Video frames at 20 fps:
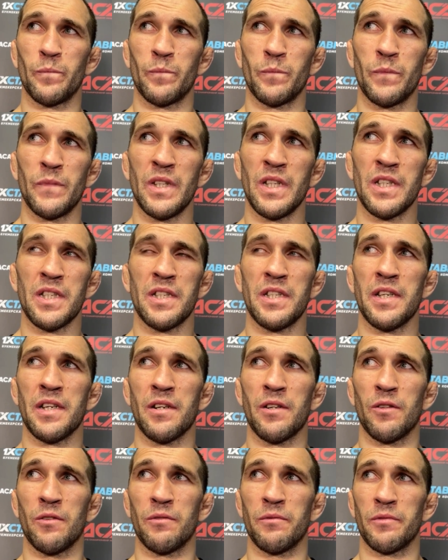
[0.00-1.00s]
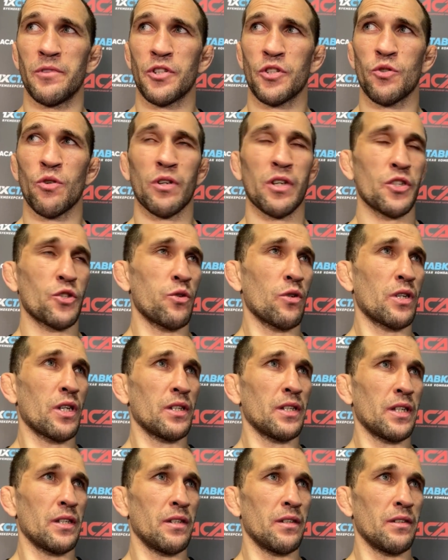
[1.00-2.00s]
не сделал столько, сколько
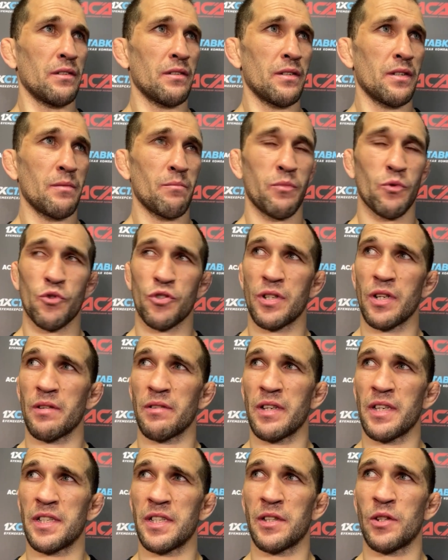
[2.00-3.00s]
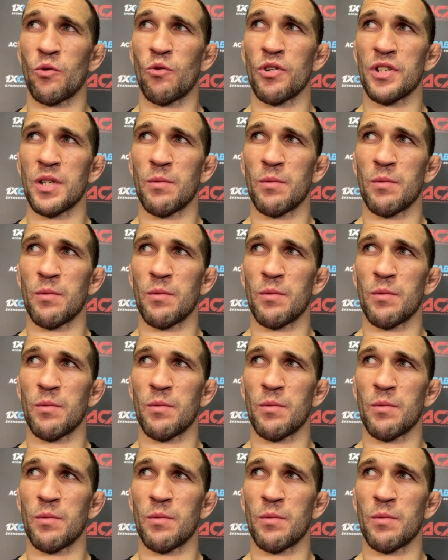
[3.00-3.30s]
надо. Потому что если ты хочешь